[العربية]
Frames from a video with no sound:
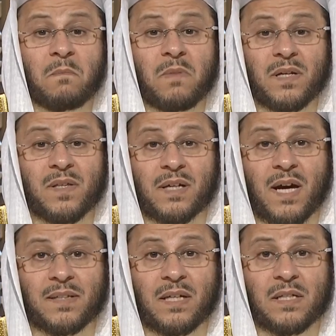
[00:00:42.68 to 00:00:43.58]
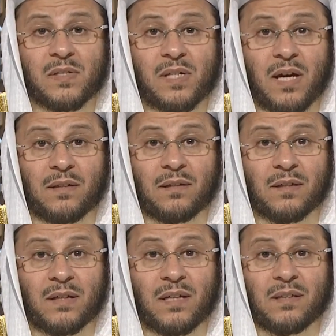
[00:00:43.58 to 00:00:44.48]
أما إذا كان الإنسان
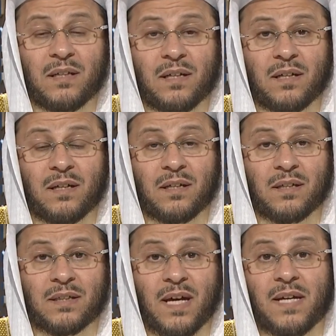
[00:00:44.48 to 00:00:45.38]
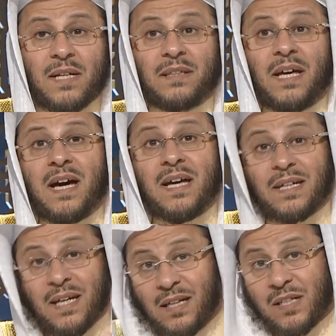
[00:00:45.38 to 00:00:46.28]
قد كان
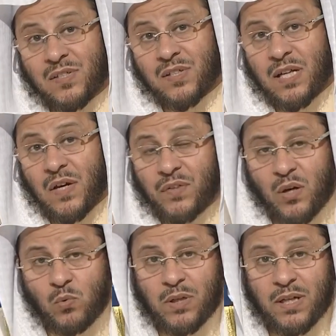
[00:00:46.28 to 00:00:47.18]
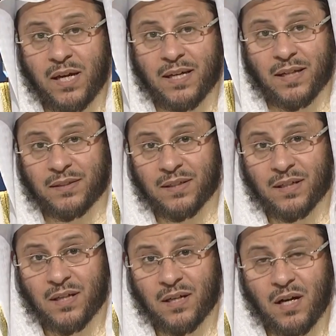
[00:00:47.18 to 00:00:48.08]
تاركا للصلاة في أول حياته
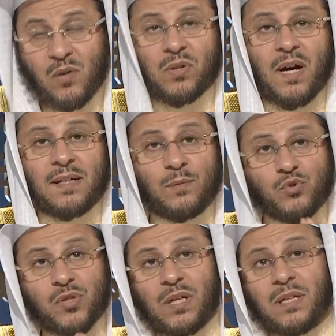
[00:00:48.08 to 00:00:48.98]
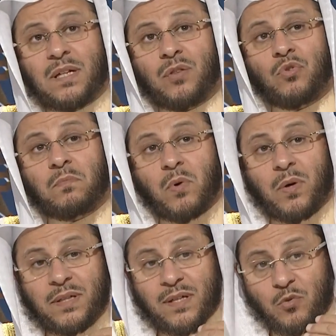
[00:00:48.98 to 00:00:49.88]
أو كان مصليا ثم
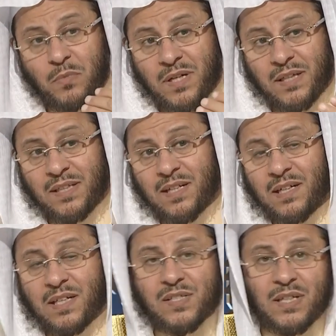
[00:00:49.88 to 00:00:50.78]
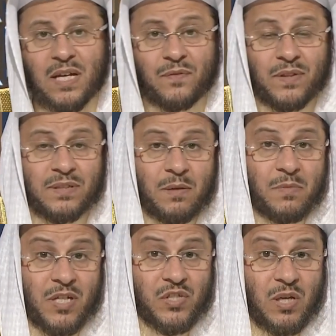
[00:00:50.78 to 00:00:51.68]
والعياذ بالله ترك الصلاة فترة
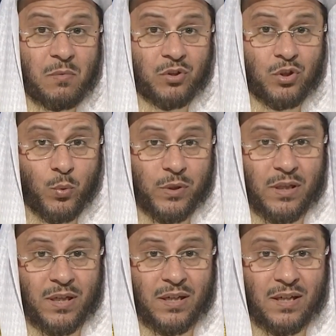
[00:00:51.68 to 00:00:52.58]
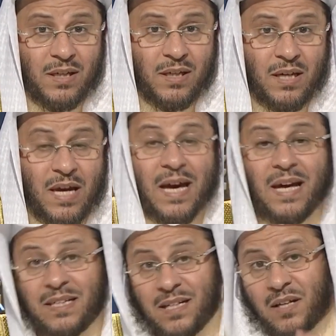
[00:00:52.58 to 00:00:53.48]
من الزمن طويلة
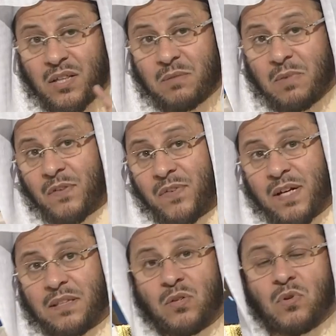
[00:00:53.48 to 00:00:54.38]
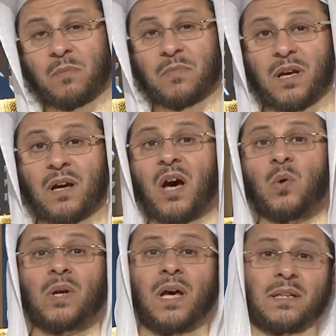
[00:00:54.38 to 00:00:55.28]
هل يقضي ما فاته أم لا
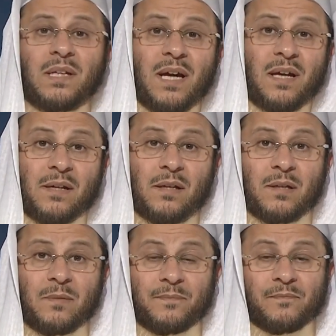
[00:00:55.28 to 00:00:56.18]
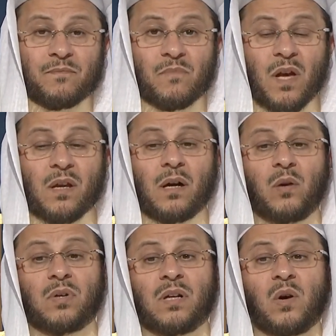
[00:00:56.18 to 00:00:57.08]
قولان لأهل العلم
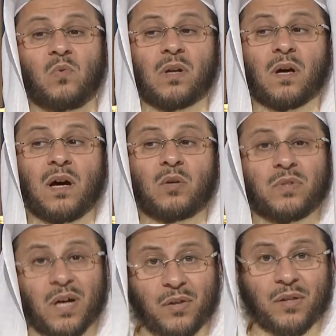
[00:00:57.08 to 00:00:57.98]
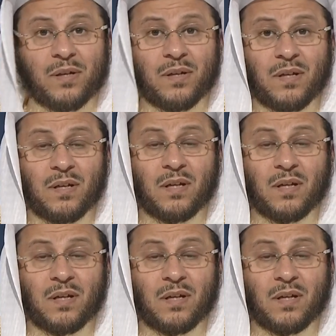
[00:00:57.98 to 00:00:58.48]
القول الأول قالوا يقضي